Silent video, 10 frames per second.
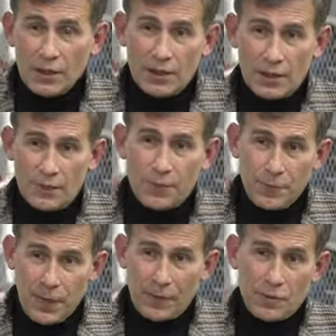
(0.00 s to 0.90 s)
e,
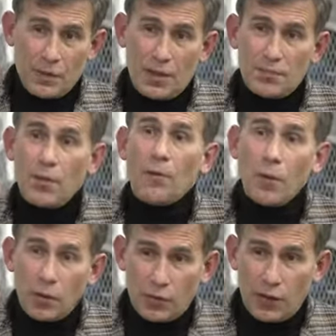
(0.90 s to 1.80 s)
wspinamy się po
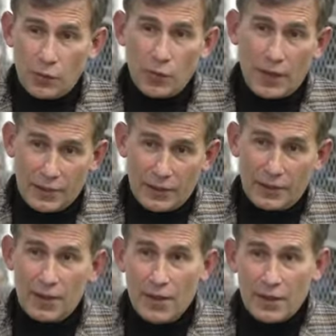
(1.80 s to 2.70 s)
polskich górach,
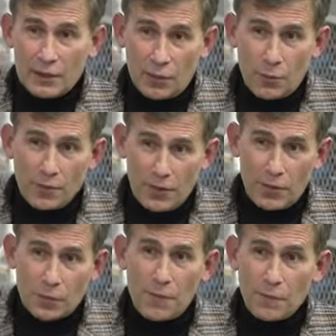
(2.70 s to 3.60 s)
e, dosłownie
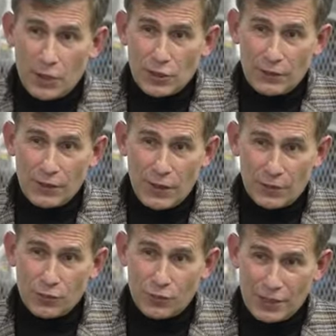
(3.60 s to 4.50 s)
jesteśmy w przeddzień
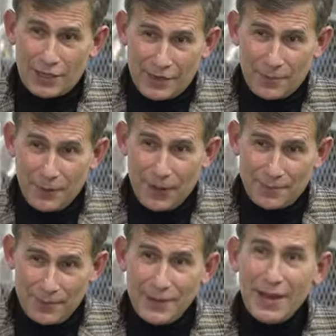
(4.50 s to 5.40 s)
wyjazdu do Szklarskiej
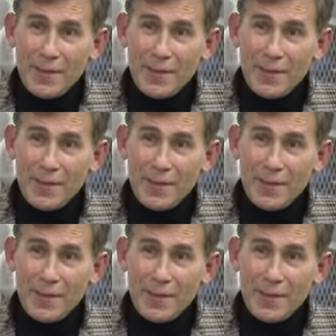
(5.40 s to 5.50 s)
Poręby.